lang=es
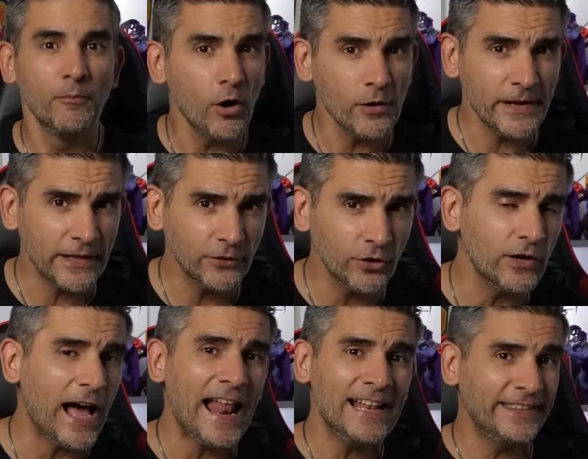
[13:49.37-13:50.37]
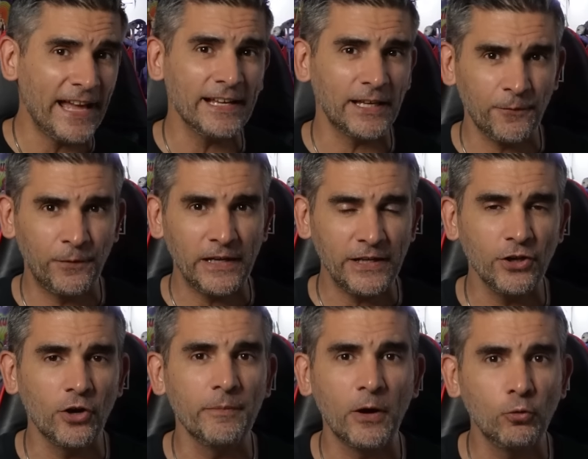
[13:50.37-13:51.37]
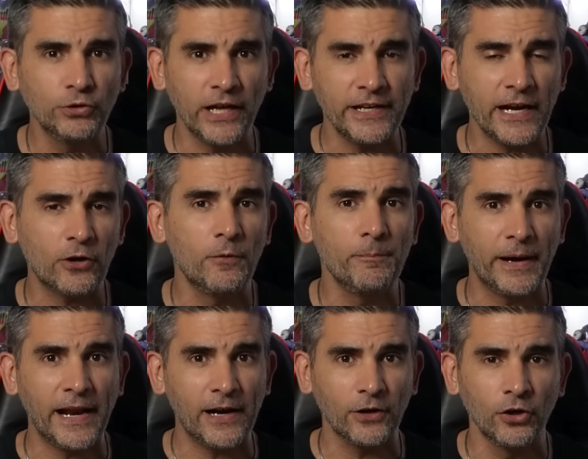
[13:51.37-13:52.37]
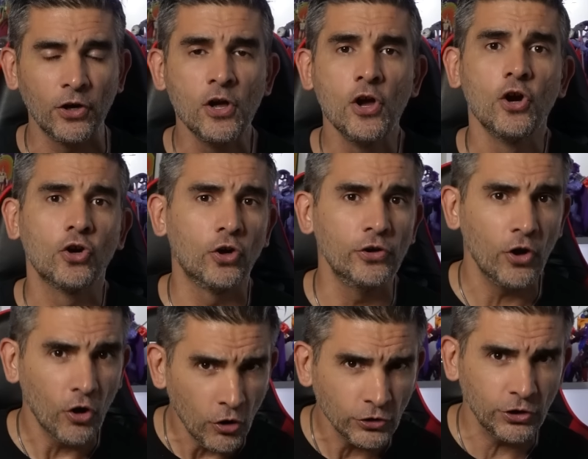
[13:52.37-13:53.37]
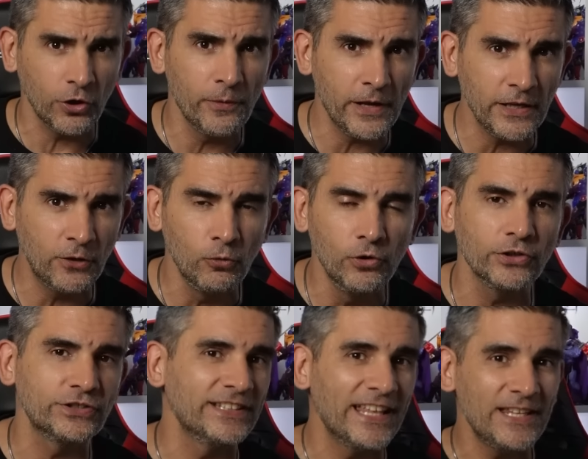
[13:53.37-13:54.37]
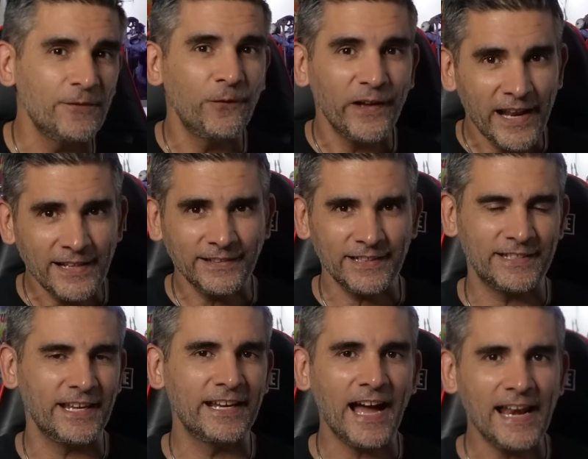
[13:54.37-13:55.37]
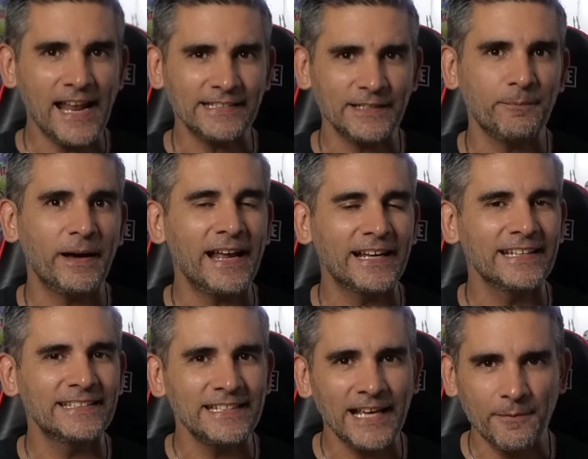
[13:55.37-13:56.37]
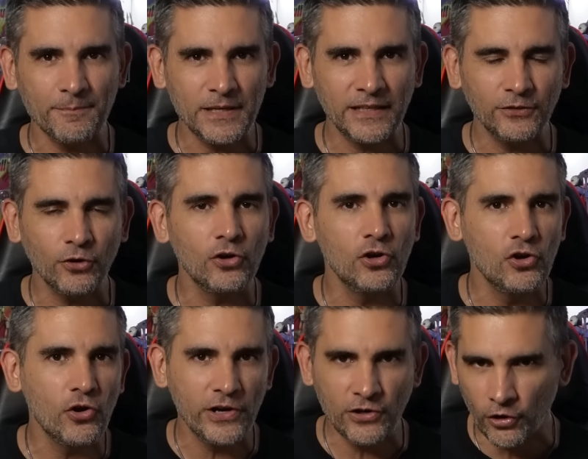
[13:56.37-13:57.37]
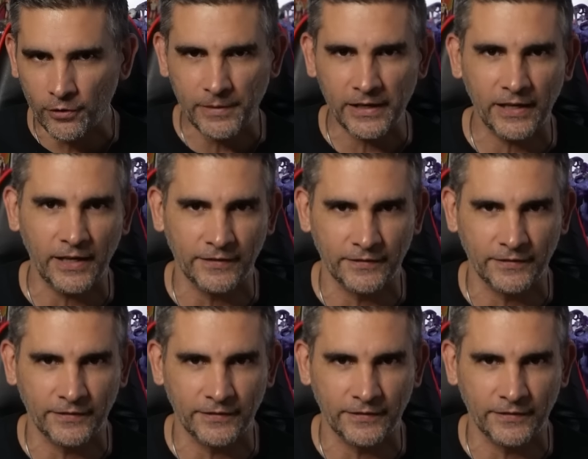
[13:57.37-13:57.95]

Volviendo al tanque felino, me gustaría compararlo con otros vehículos de diferentes escalas para que sigan viendo lo enorme que